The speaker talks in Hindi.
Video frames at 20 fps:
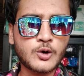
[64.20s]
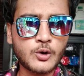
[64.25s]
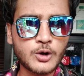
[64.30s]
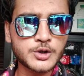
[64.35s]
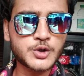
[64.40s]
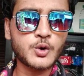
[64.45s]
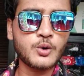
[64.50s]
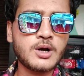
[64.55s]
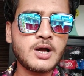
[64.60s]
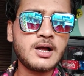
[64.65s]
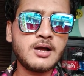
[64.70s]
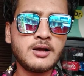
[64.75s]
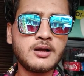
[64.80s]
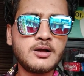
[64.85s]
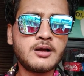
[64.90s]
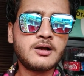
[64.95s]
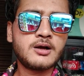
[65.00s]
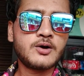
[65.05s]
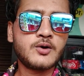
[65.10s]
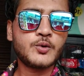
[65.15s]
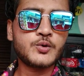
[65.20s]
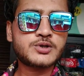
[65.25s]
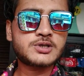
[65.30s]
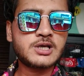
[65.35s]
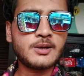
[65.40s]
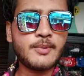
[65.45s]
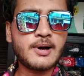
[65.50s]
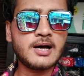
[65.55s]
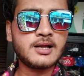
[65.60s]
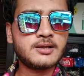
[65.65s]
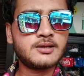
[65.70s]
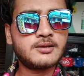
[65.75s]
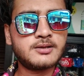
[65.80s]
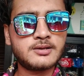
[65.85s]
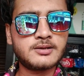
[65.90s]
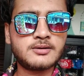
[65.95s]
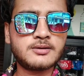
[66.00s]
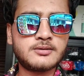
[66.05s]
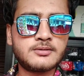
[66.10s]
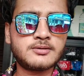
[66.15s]
ग्रोथ होगा उसके बाद
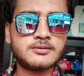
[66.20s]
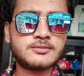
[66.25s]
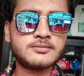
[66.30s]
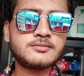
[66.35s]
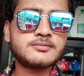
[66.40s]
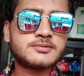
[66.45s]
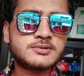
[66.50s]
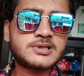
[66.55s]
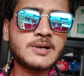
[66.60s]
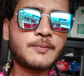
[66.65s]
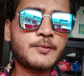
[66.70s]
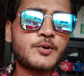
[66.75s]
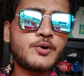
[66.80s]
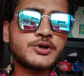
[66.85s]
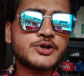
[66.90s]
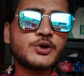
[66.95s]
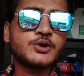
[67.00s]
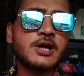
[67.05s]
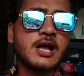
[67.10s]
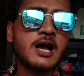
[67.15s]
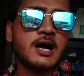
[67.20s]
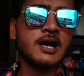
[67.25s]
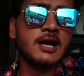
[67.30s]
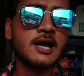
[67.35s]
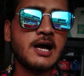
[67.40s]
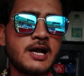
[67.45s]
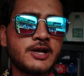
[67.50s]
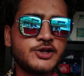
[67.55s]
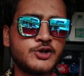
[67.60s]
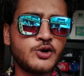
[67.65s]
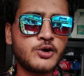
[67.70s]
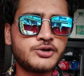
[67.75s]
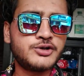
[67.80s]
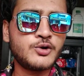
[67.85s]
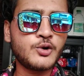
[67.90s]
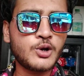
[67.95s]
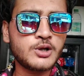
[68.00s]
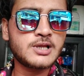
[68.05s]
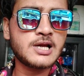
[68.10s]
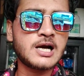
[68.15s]
सब कुछ हो जाएगा यार यू
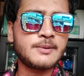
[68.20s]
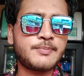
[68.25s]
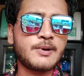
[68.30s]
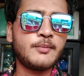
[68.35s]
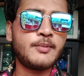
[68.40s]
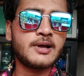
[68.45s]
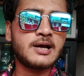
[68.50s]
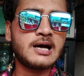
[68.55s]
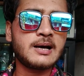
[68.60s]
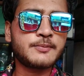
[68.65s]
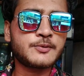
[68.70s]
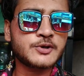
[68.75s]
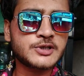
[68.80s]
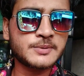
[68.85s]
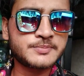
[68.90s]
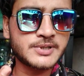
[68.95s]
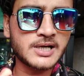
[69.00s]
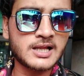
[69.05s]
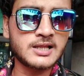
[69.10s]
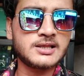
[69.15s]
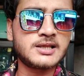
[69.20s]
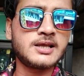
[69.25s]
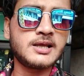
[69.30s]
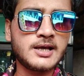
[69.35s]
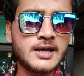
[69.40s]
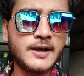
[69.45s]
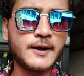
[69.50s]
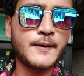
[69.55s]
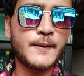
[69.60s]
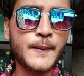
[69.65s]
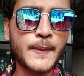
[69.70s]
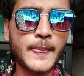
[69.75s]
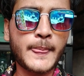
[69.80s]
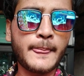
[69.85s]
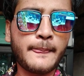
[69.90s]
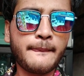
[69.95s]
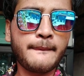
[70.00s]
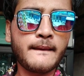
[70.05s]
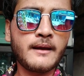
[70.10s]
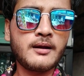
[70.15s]
यू नो दैट पब्लिक आप तो सब जानती हैं
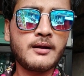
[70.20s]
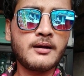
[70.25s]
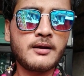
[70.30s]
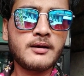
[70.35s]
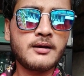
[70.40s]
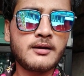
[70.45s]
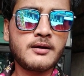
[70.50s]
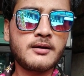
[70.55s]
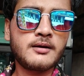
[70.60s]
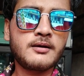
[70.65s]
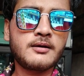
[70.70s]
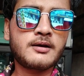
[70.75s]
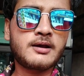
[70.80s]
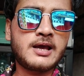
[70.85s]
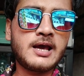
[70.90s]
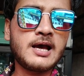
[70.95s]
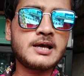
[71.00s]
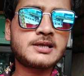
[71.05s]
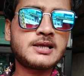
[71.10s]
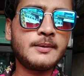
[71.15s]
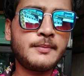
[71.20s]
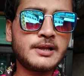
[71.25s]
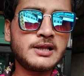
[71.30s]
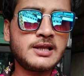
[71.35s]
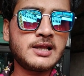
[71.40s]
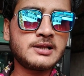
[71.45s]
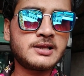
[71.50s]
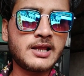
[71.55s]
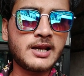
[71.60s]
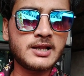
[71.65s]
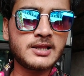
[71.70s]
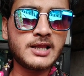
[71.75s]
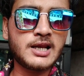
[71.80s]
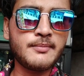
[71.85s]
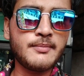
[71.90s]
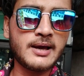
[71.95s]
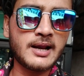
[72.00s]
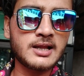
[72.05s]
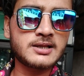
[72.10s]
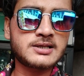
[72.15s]
कैसे बंदा धीरे धीरे
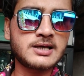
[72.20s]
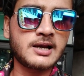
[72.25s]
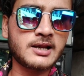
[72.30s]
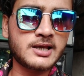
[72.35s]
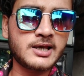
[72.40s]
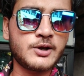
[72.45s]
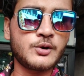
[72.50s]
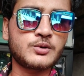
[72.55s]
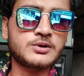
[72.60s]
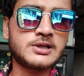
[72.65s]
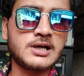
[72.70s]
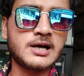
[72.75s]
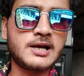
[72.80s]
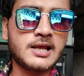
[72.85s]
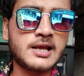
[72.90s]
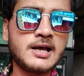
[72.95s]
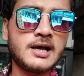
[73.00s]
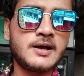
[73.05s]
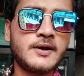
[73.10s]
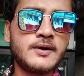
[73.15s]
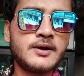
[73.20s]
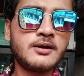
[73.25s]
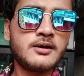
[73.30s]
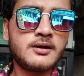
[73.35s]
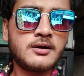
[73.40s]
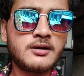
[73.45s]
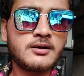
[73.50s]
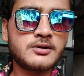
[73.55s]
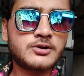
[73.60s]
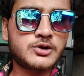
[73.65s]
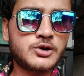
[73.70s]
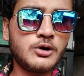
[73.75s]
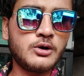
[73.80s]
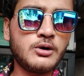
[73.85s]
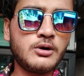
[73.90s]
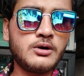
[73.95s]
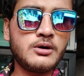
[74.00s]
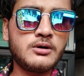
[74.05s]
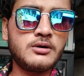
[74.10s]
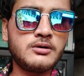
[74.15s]
मेहनत करके उठता है ठीक है तो
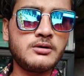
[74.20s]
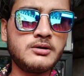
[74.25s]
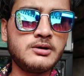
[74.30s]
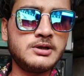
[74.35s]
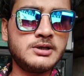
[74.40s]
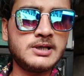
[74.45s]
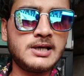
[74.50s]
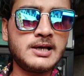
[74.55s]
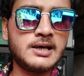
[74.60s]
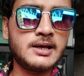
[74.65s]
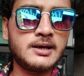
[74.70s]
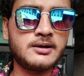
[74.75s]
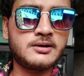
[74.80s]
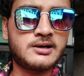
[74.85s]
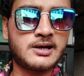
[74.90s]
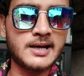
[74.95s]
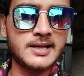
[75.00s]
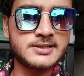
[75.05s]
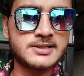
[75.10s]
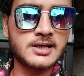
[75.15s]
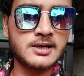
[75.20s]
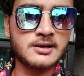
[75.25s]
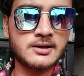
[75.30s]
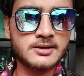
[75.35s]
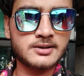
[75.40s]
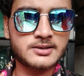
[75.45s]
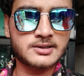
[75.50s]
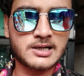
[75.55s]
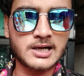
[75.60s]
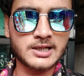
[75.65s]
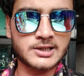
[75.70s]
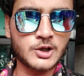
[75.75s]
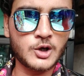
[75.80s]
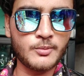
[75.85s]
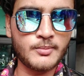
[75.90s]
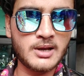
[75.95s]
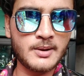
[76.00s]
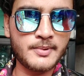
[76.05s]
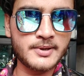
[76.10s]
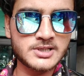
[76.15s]
ये ट्रीजर करता
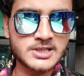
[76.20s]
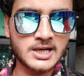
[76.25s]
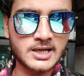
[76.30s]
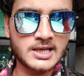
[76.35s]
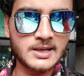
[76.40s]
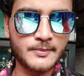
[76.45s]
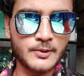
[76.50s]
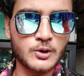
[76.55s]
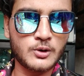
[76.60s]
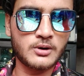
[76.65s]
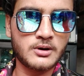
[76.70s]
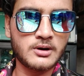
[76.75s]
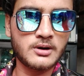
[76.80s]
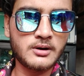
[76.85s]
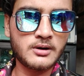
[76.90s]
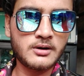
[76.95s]
हूँ मैं अभी जाके अपलोड